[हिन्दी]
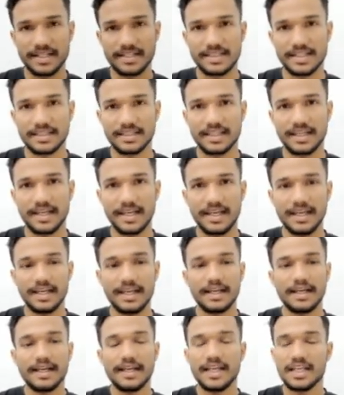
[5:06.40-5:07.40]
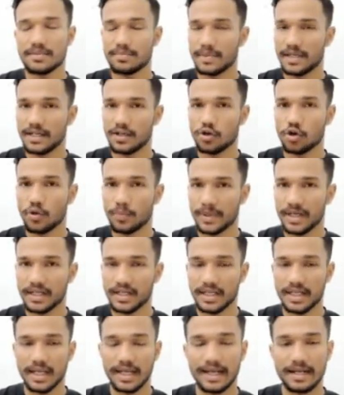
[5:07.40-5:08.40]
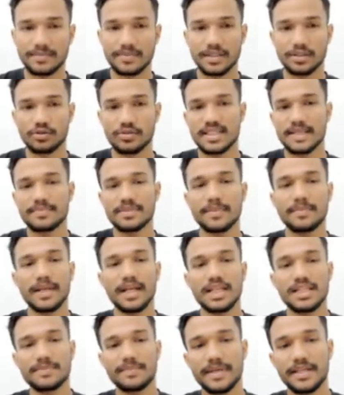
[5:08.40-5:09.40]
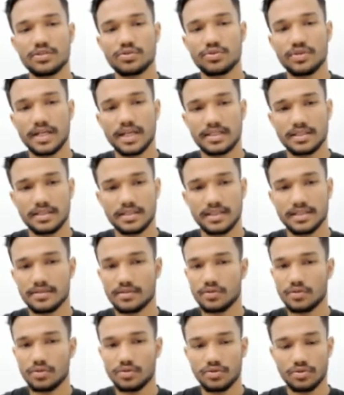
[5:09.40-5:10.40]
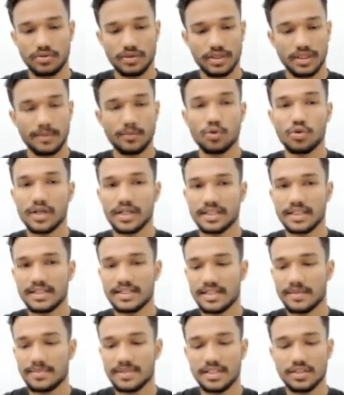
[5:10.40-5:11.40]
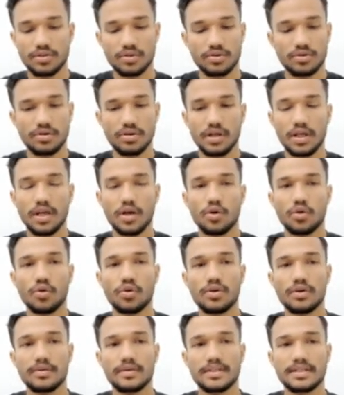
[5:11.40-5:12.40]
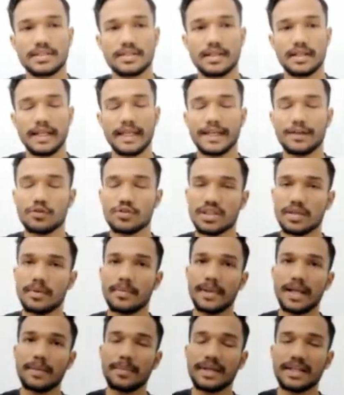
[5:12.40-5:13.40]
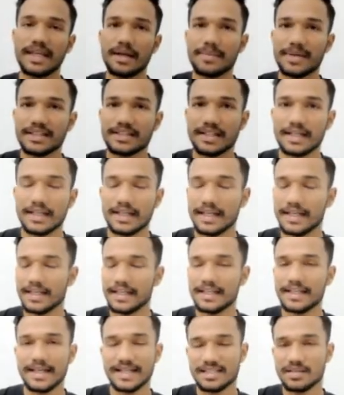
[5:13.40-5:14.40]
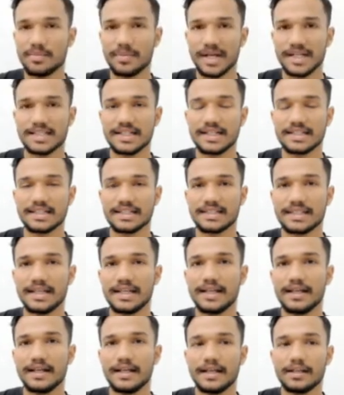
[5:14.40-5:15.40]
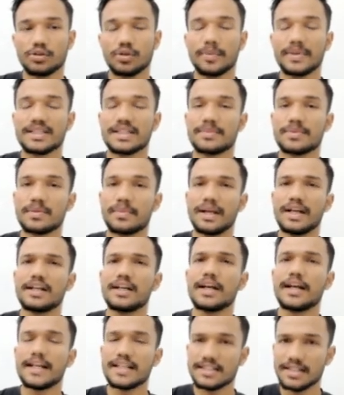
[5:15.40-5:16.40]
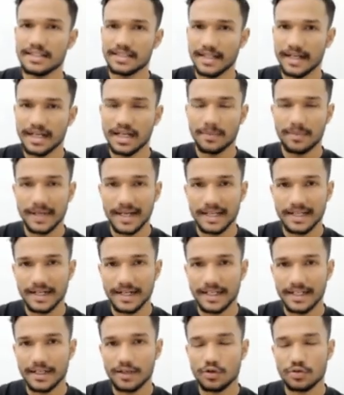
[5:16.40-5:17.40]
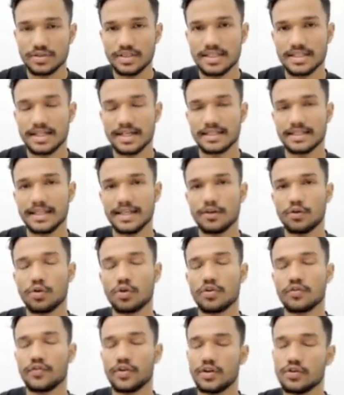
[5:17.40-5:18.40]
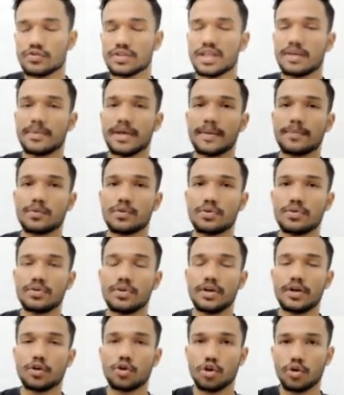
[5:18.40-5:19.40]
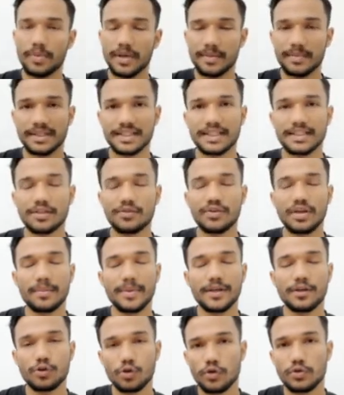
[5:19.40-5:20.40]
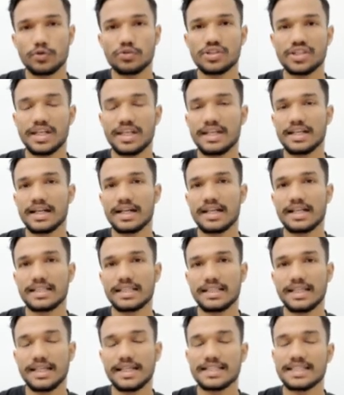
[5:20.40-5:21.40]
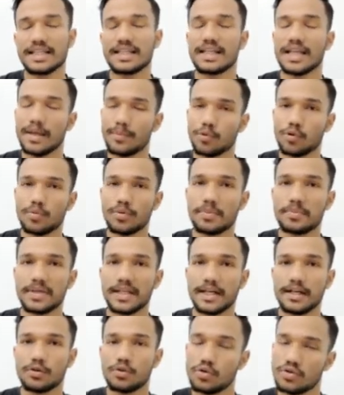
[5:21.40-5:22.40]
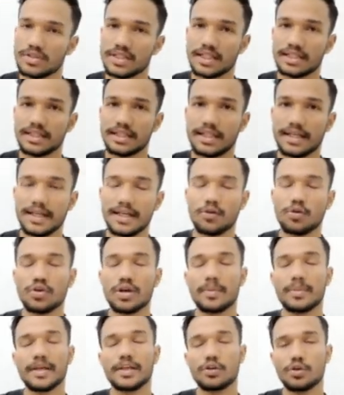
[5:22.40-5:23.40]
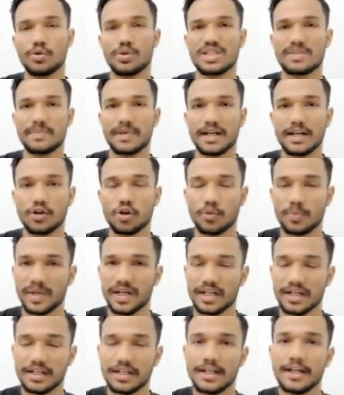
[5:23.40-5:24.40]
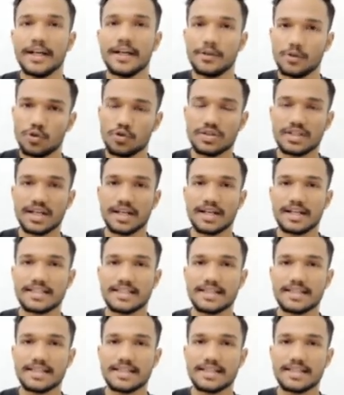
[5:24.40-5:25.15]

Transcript: कर सकते हैं स्प्रेडर ऑपरेटर की हेल्प से तो सबसे पहले इस पेज को यहाँ इसको रिमूव कर देंगे सब चीज़ों को और लेकिन उससे भी पहले अपन क्या बात करेंगे कि कैसे मर्ज कर सकते हैं तो अपन सबसे पहले ट्रेडिशनल तरीका अप्लाई करने की कोशिश करते हैं और फिर उसके मैं आपको ड्रॉबैक बताता हूं कि हमें क्यों यूज़ नहीं करना चाहिए इससे क्या प्रॉब्लम क्रिएट हो जाती है और हमें क्यों स्प्रेडर ऑपरेटर यूज़ करना